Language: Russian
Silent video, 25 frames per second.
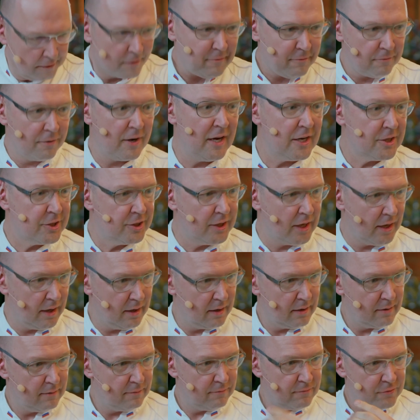Важно
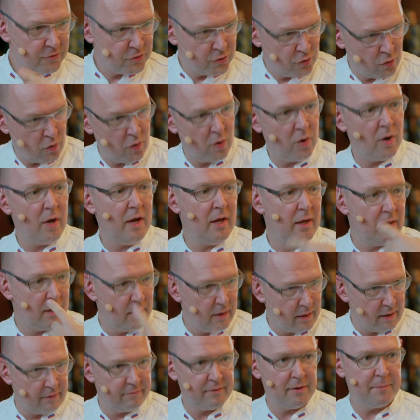все а,
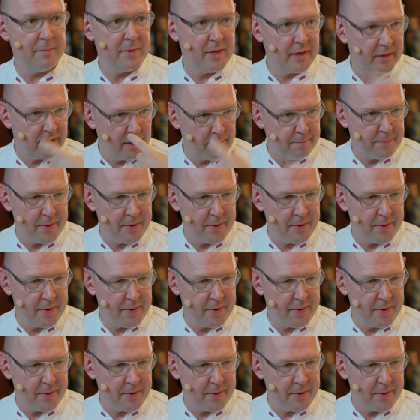равномерно